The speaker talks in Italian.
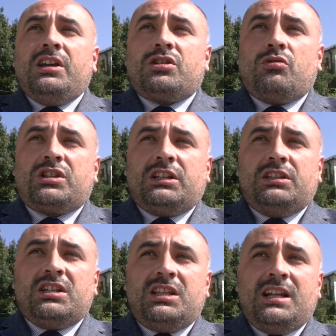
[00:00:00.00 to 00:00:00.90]
sono
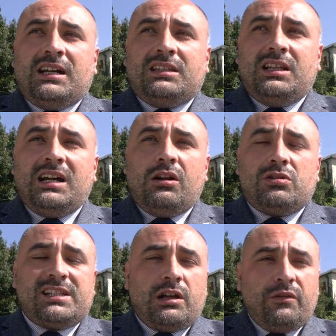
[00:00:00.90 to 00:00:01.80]
stati destinati
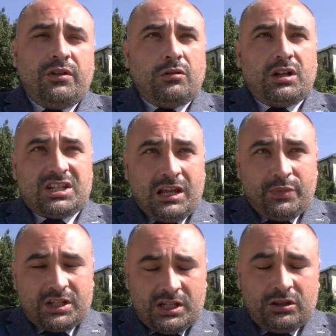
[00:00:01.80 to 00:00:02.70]
allo
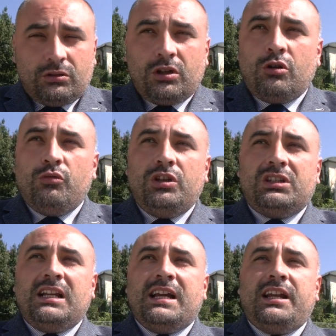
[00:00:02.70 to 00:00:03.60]
0,6% dei comuni
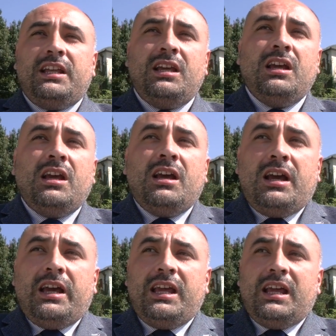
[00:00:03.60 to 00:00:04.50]
italiani
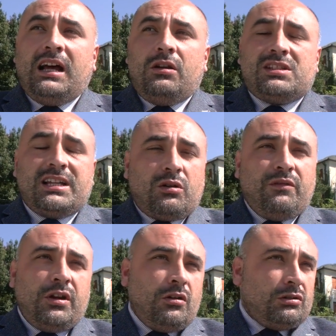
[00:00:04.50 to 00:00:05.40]
e allo
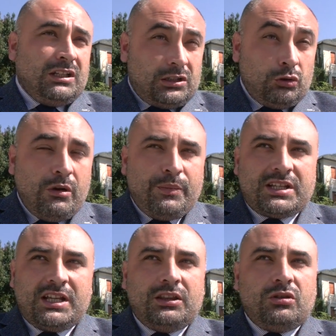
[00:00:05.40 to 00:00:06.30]

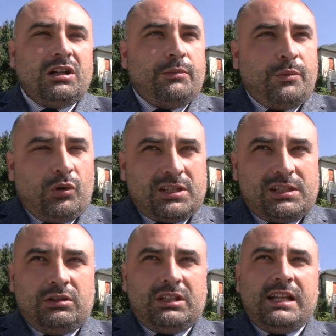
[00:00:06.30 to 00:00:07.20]
0,82% della
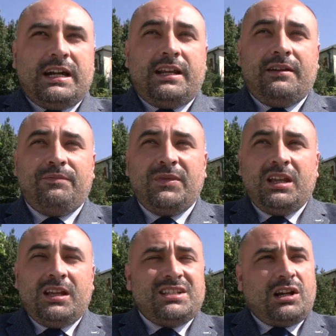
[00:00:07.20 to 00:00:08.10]
popolazione italiana.
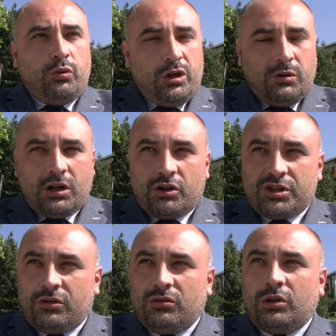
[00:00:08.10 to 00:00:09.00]
Già qui
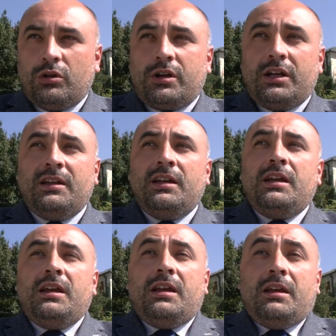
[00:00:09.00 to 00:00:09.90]
qualcosa non torna.
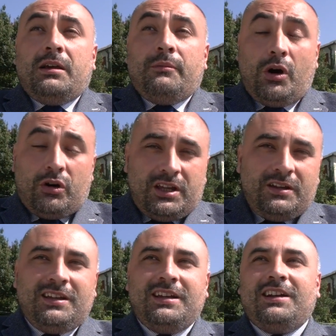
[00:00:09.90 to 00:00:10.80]

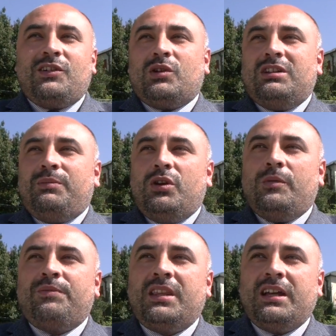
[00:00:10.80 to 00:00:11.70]
Poi, ancora di
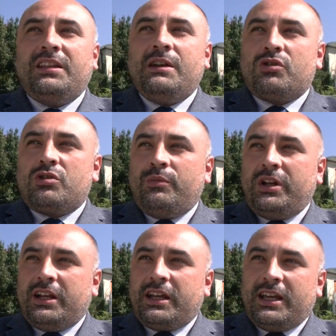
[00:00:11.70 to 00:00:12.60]
più, andiamo a
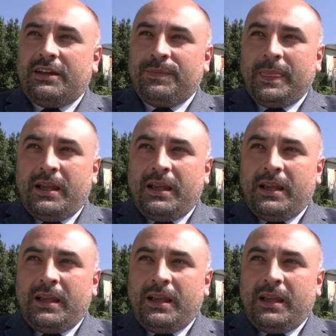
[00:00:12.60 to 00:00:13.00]
scoprire che